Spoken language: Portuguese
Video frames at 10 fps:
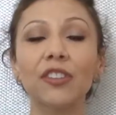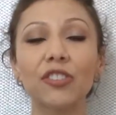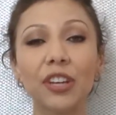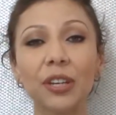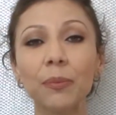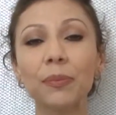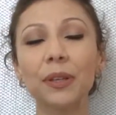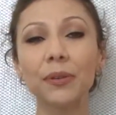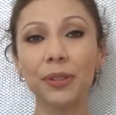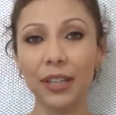
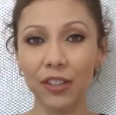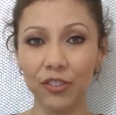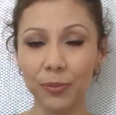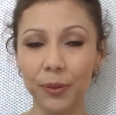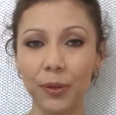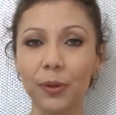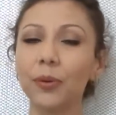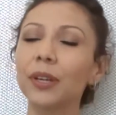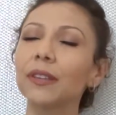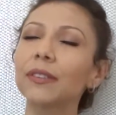Chernobyl da
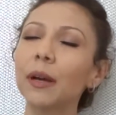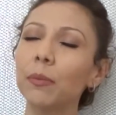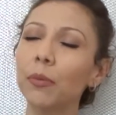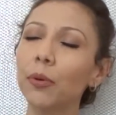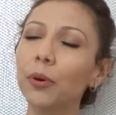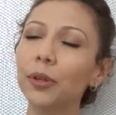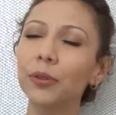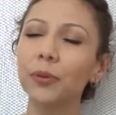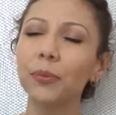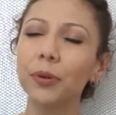HBO, que está
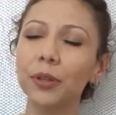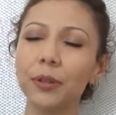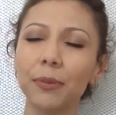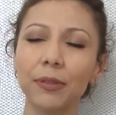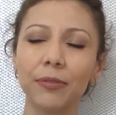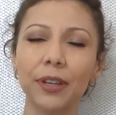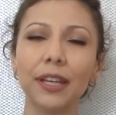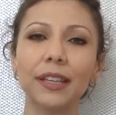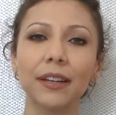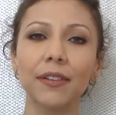muito, muito bem
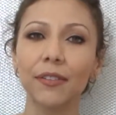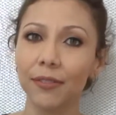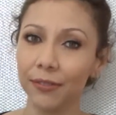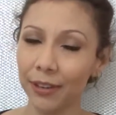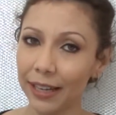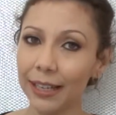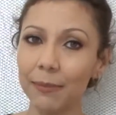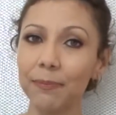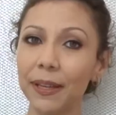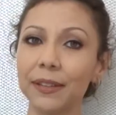feita, vale a
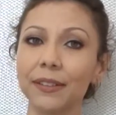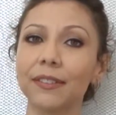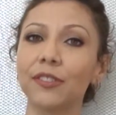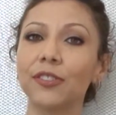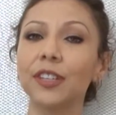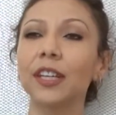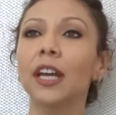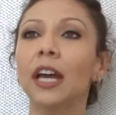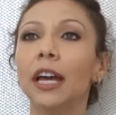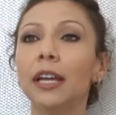pena assistir.
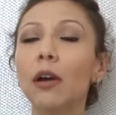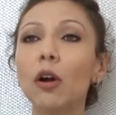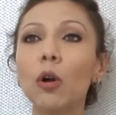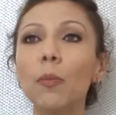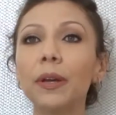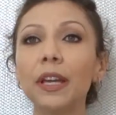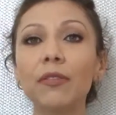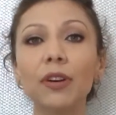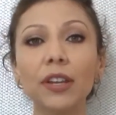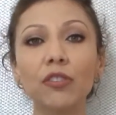E eu acompanhei
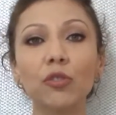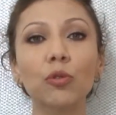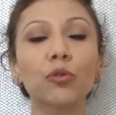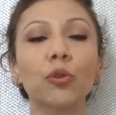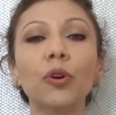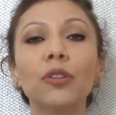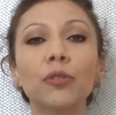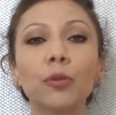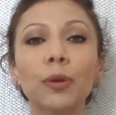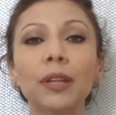várias discussões
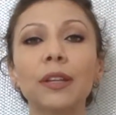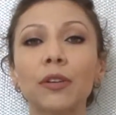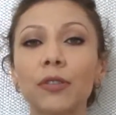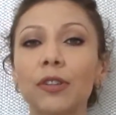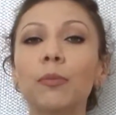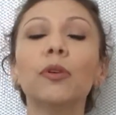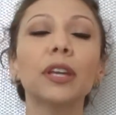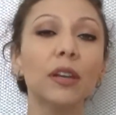no Twitter, no Facebook,